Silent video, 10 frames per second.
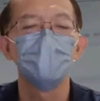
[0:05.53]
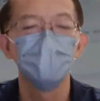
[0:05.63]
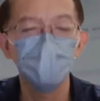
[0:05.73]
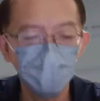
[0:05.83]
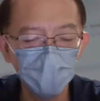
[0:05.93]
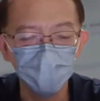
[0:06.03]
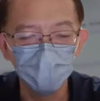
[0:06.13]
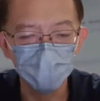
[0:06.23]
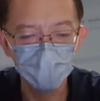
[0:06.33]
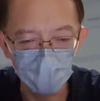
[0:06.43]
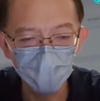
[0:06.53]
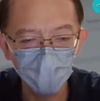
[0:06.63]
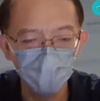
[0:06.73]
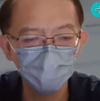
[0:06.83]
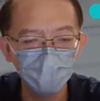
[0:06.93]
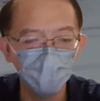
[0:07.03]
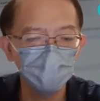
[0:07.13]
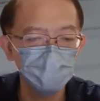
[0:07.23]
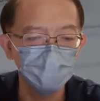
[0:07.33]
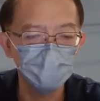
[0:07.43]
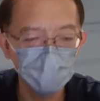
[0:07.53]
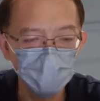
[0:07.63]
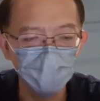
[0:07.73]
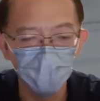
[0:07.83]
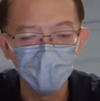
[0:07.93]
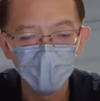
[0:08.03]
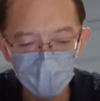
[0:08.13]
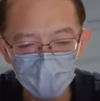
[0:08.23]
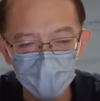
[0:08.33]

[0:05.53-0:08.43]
要让你的金融保险事业啊更